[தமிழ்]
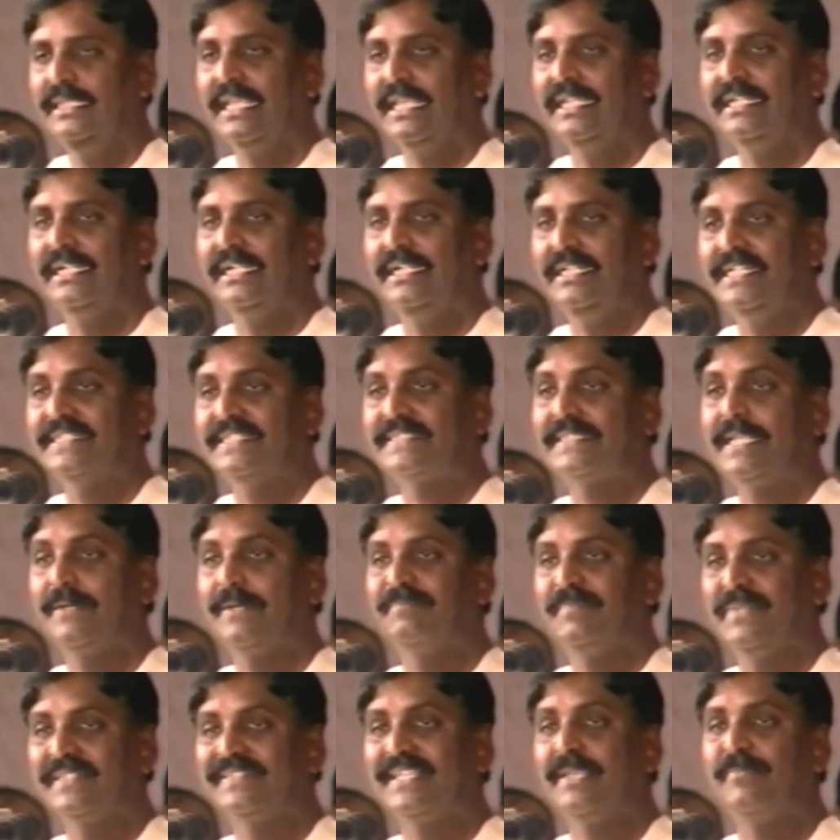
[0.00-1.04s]
எங்கள்
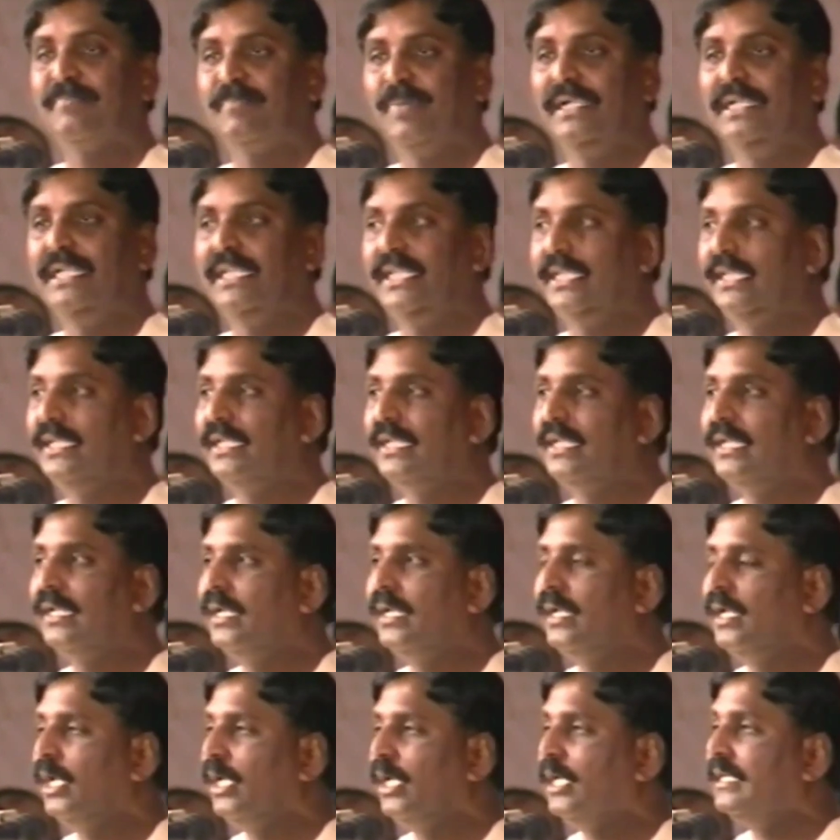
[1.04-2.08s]
இஸ்கப் இசைப்பள்ளி
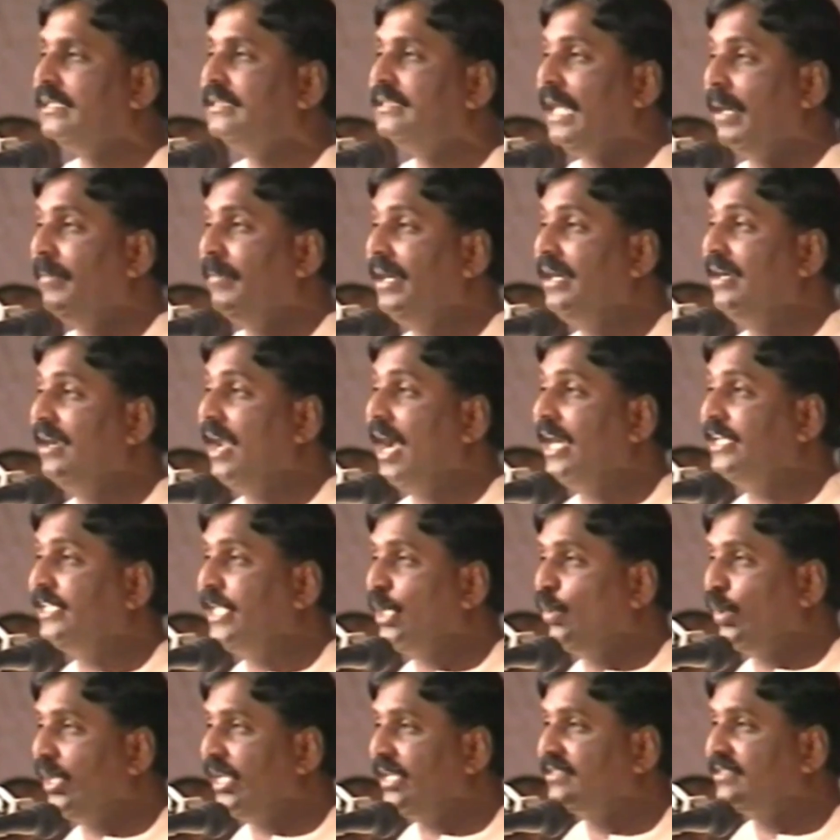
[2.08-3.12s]

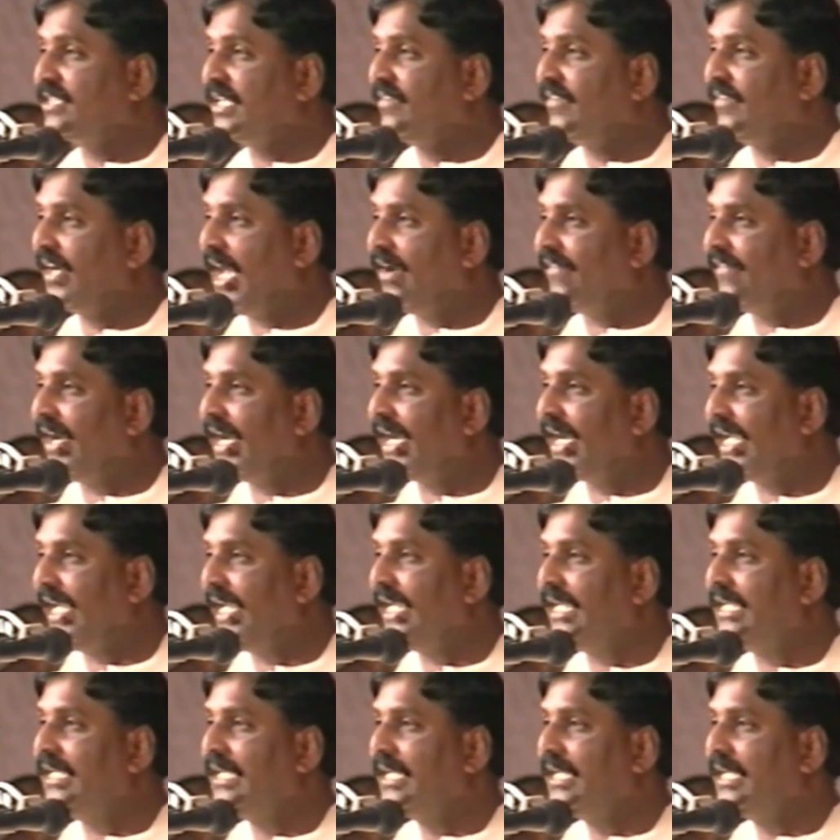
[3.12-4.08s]
தமிழ்நாட்டினுடைய திருவிழாவாக